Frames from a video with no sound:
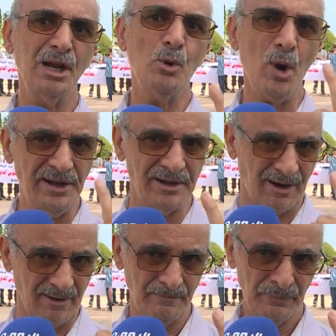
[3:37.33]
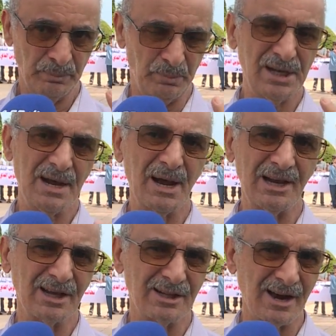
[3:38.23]
لوحدها بينما
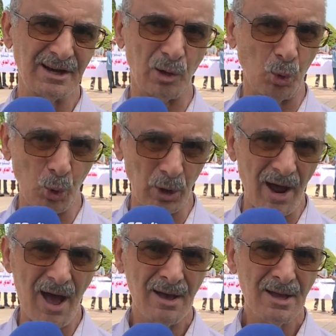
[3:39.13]
الإدارات الأخرى